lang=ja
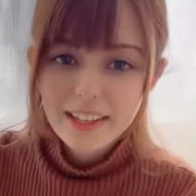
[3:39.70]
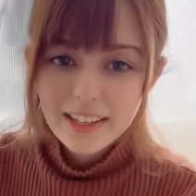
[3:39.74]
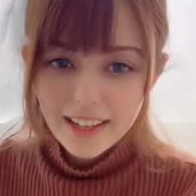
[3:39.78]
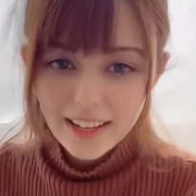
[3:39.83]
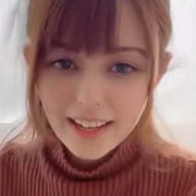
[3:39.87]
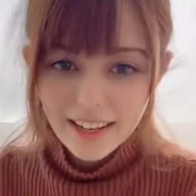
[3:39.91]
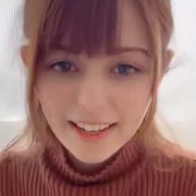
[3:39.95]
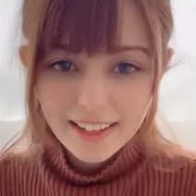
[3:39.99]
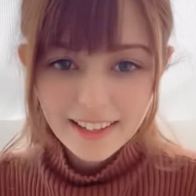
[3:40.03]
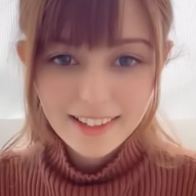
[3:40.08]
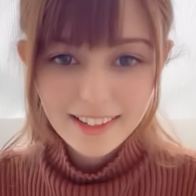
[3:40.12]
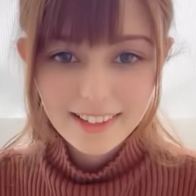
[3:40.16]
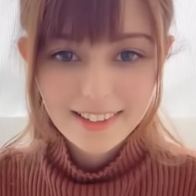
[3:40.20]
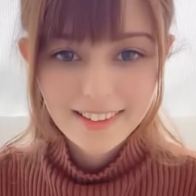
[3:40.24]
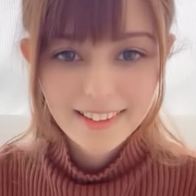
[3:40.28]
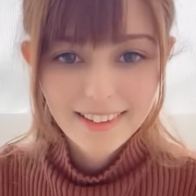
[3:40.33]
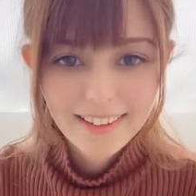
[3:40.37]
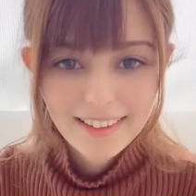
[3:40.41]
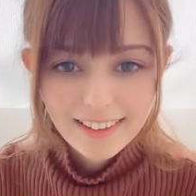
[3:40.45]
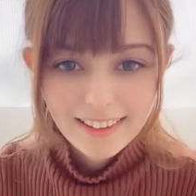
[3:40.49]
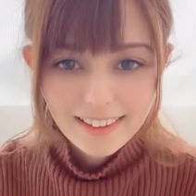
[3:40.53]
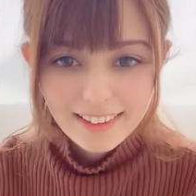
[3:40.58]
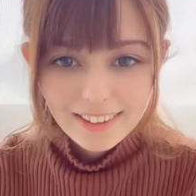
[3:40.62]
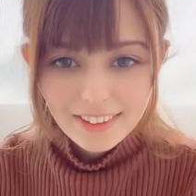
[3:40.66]
うたくさん配
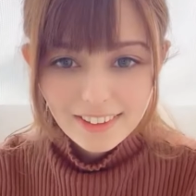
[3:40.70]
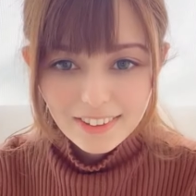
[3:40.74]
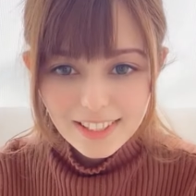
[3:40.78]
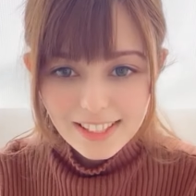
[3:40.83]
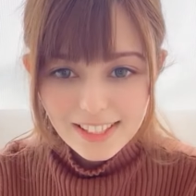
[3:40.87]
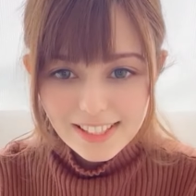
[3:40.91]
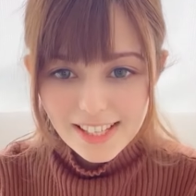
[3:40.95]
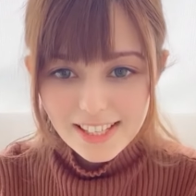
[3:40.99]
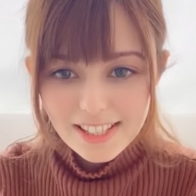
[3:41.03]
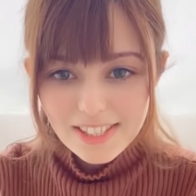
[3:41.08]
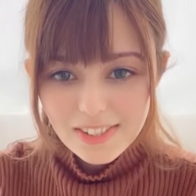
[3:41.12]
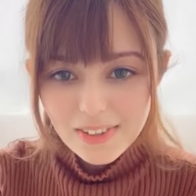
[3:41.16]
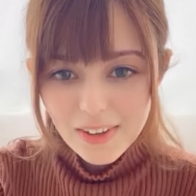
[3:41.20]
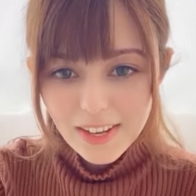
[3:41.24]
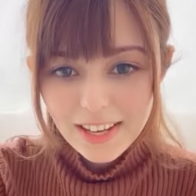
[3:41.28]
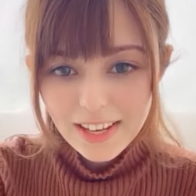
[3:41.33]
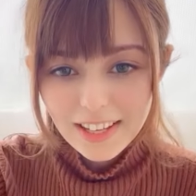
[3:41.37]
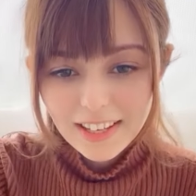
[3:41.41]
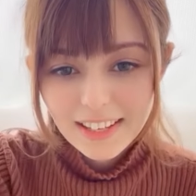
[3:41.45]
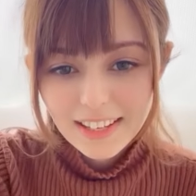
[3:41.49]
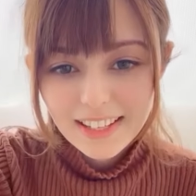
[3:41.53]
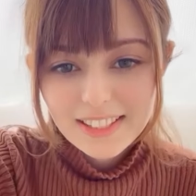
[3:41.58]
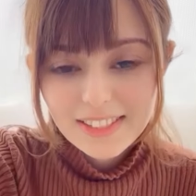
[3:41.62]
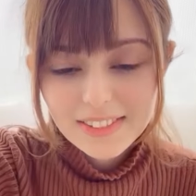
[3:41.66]
します
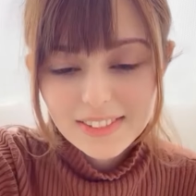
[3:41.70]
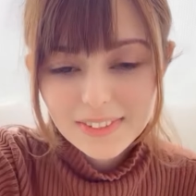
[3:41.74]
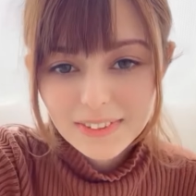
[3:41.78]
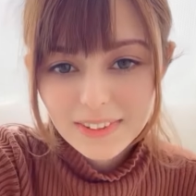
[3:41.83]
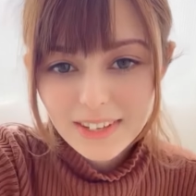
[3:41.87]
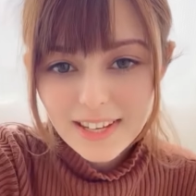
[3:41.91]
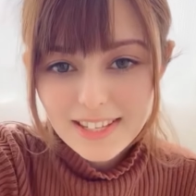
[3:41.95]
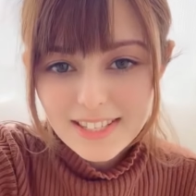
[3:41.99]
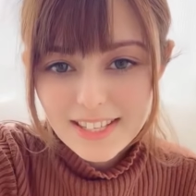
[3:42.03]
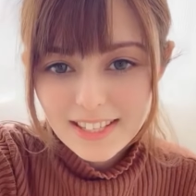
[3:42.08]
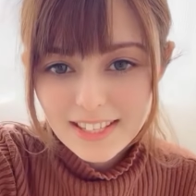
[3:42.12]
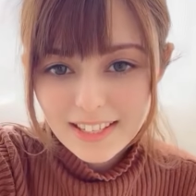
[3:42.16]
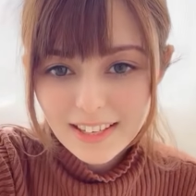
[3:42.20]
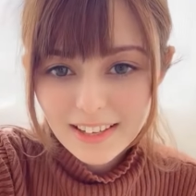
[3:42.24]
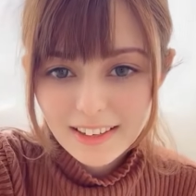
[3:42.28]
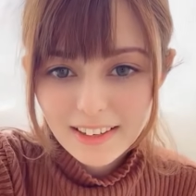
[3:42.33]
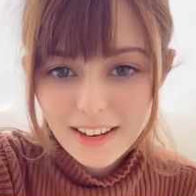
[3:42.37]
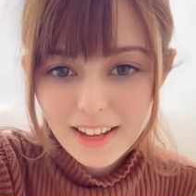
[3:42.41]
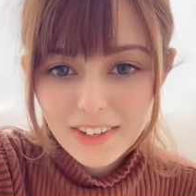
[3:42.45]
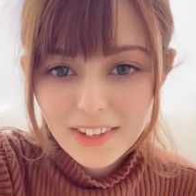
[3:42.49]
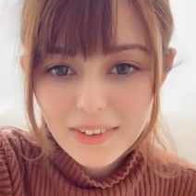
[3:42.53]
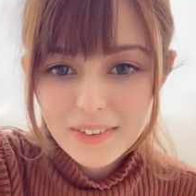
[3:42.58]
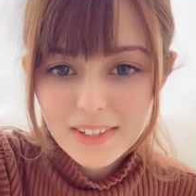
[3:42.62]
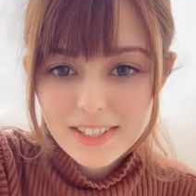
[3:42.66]
バラが
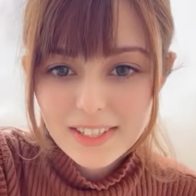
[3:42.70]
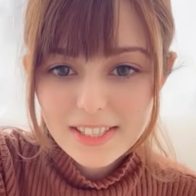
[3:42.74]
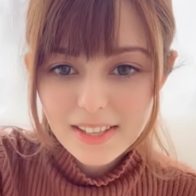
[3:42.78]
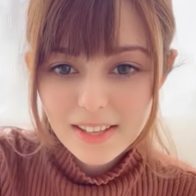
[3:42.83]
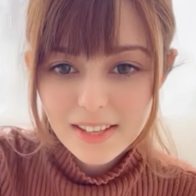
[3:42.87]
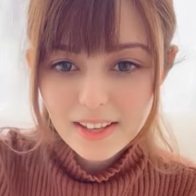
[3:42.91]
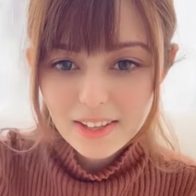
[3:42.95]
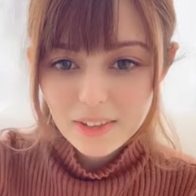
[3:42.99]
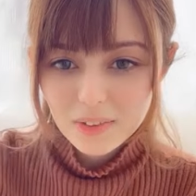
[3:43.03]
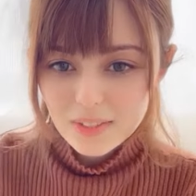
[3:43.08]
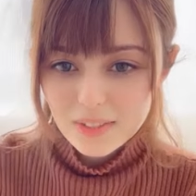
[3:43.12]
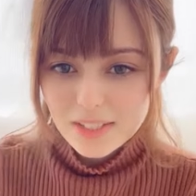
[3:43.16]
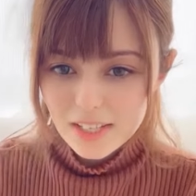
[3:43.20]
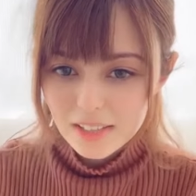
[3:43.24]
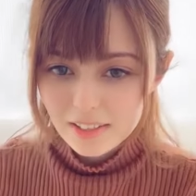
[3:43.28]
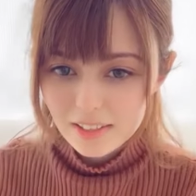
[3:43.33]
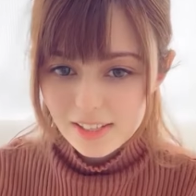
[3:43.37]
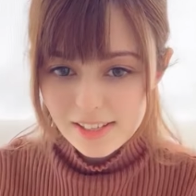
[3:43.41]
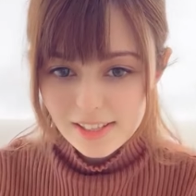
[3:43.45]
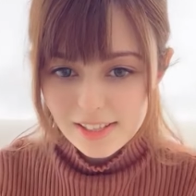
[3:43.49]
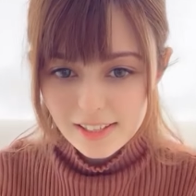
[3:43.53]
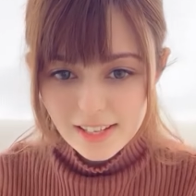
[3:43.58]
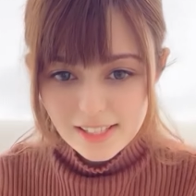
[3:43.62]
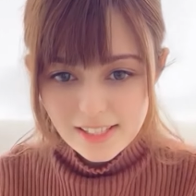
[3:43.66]
来たら肺の真似し
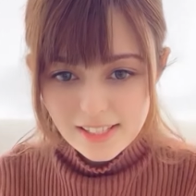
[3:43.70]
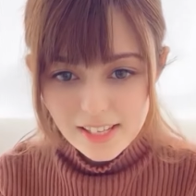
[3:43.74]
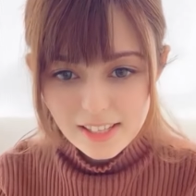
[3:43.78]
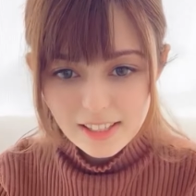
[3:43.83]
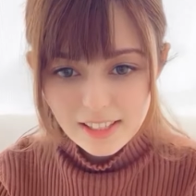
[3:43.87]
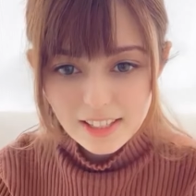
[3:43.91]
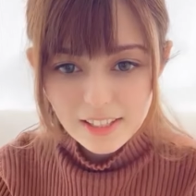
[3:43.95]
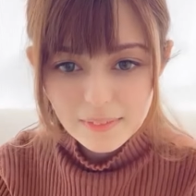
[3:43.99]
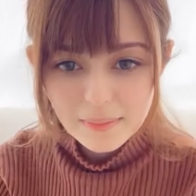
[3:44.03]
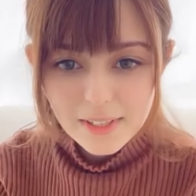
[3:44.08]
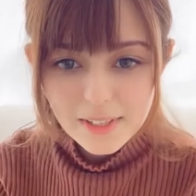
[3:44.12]
てます